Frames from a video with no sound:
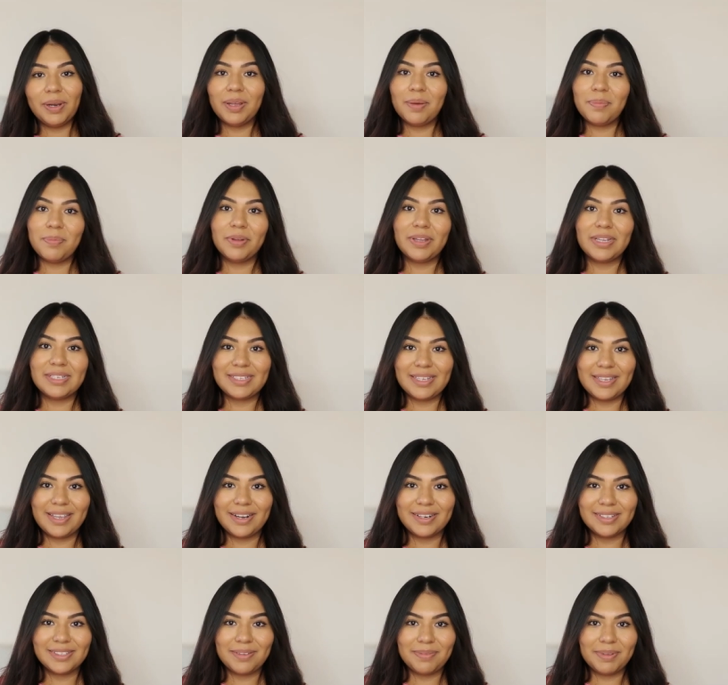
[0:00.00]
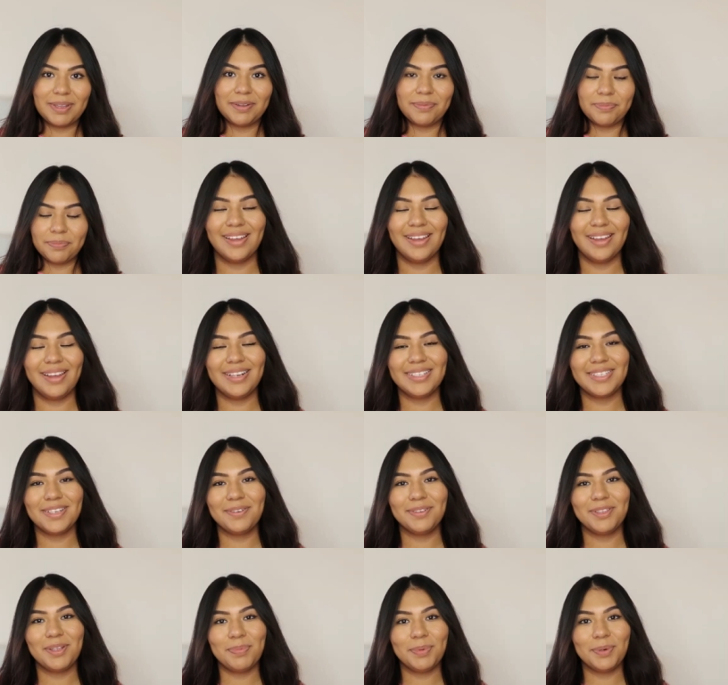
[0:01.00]
para que pueda sellarse bien. El
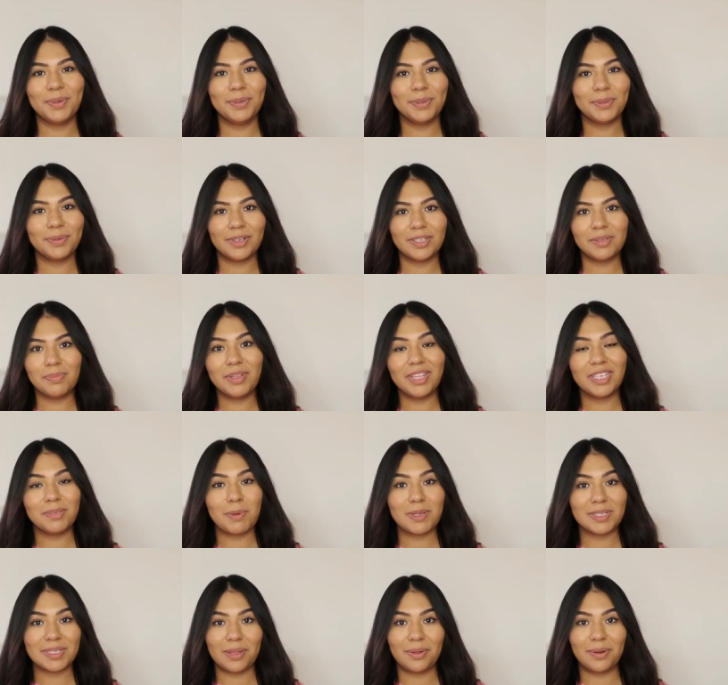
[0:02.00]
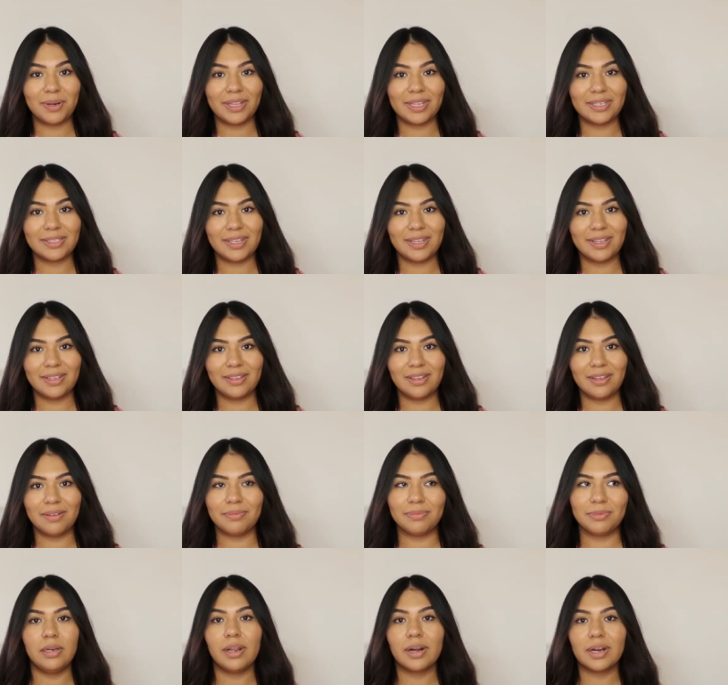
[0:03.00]
segundo producto es mi dispensador de
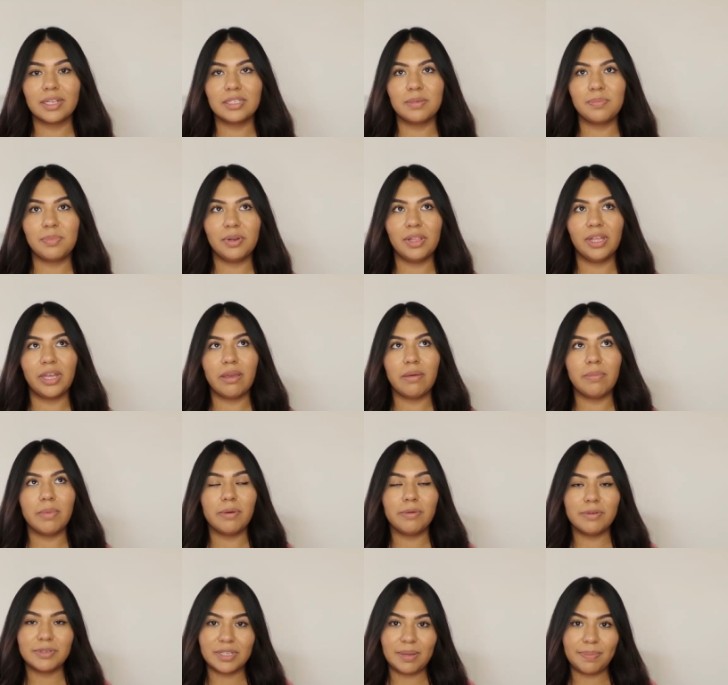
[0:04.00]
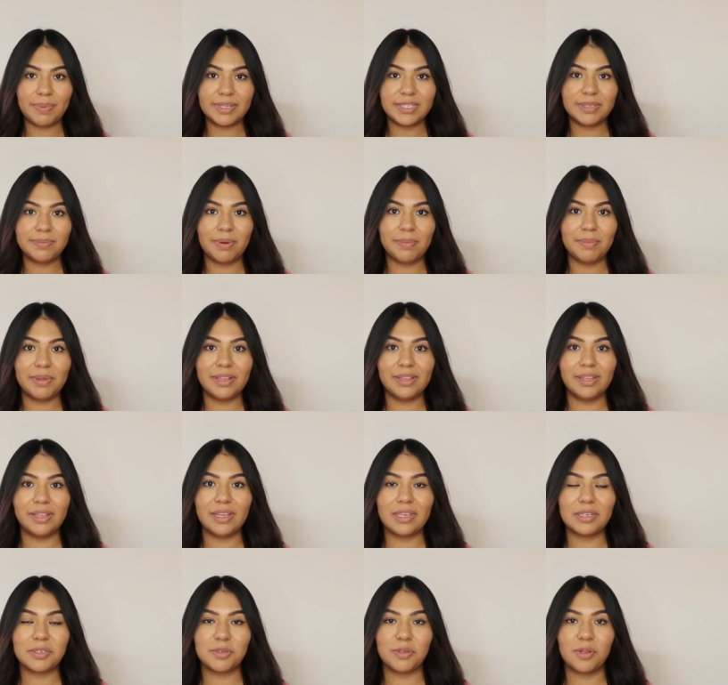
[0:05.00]
aceite. La razón por la que a mí me gusta
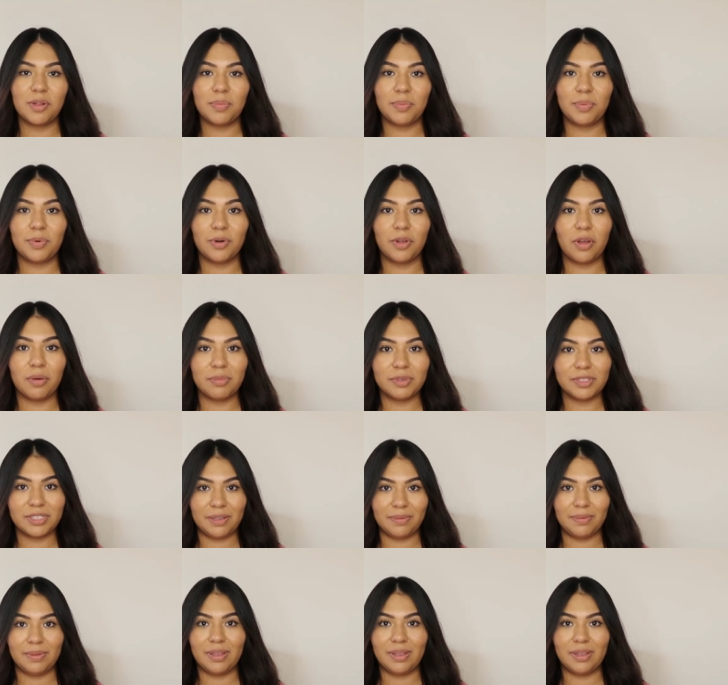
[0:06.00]
principalmente es uno por cómo se